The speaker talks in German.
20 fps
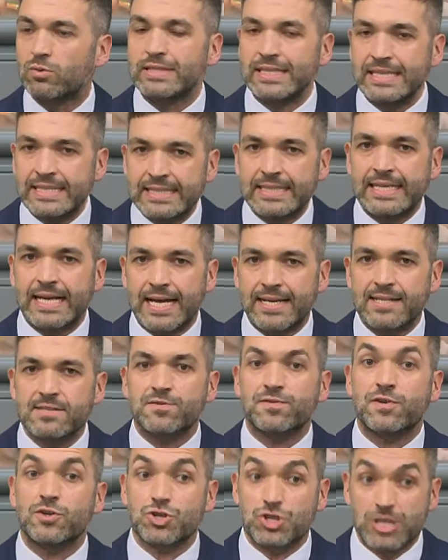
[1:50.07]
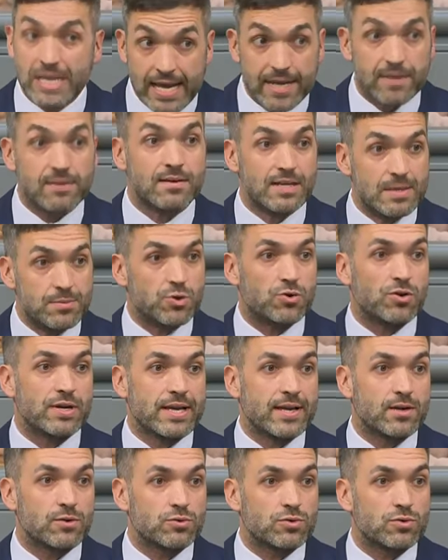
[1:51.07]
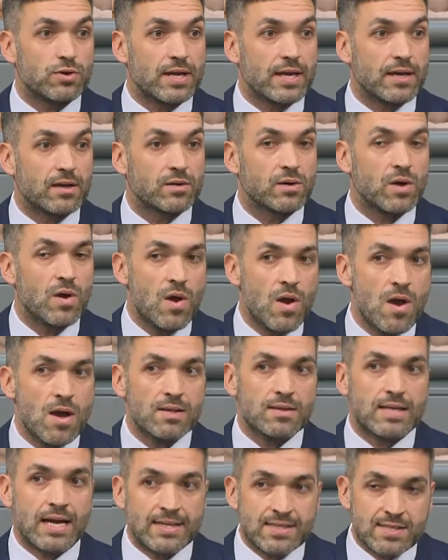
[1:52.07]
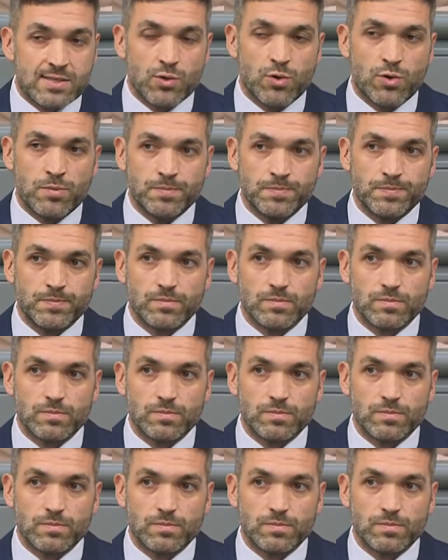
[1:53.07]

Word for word: Und ich kann es verstehen, liebe Kolleginnen und Kollegen. Dazu